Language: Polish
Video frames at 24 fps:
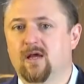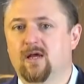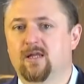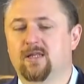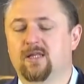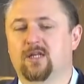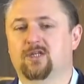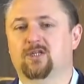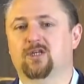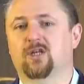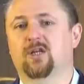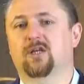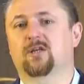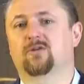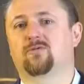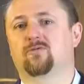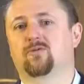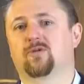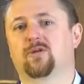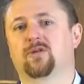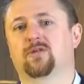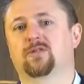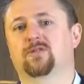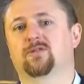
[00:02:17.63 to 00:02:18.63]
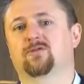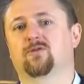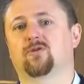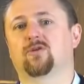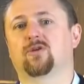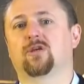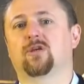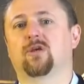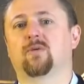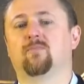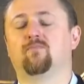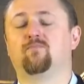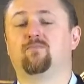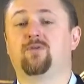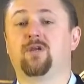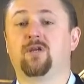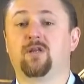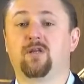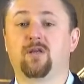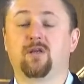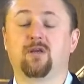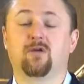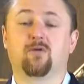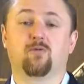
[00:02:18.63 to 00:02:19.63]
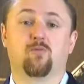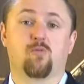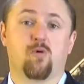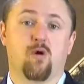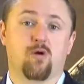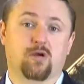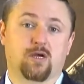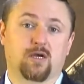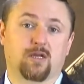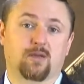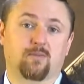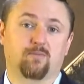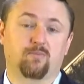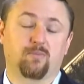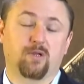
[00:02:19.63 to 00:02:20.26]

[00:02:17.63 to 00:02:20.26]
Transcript: na czele których stoi Billy Walker.